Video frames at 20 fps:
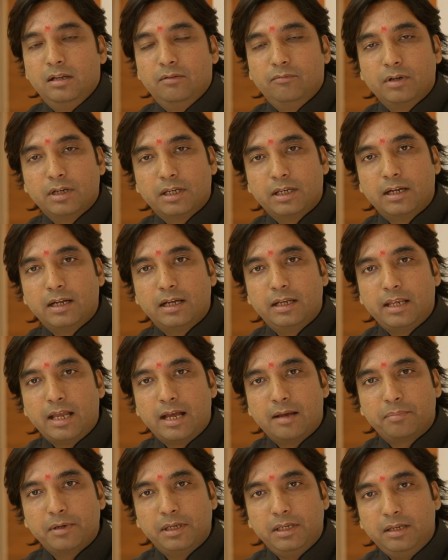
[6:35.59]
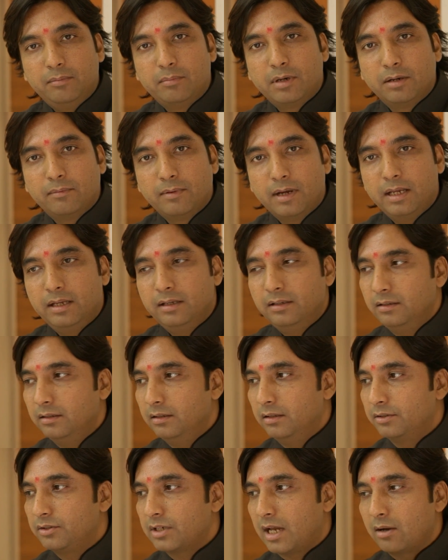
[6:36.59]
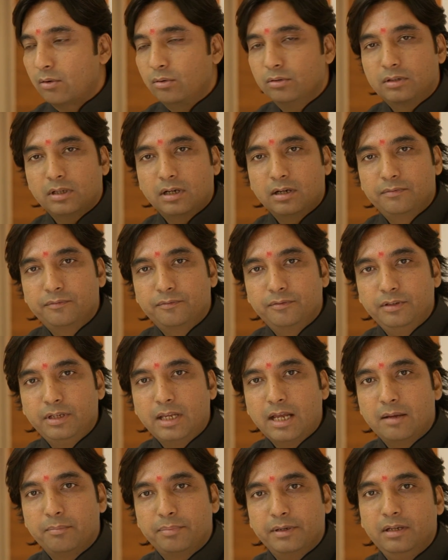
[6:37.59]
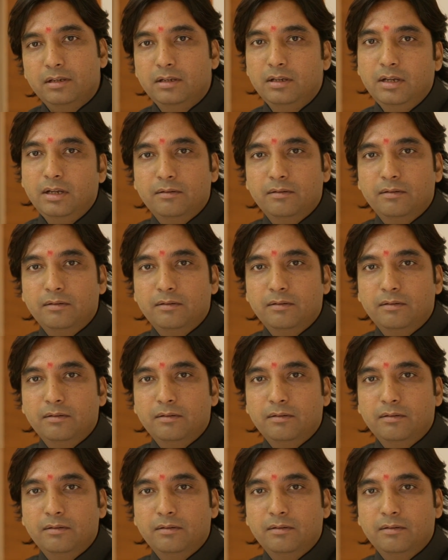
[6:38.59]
वगैरह यहाँ पे नहीं बनवाए चारों तरफ यहाँ पे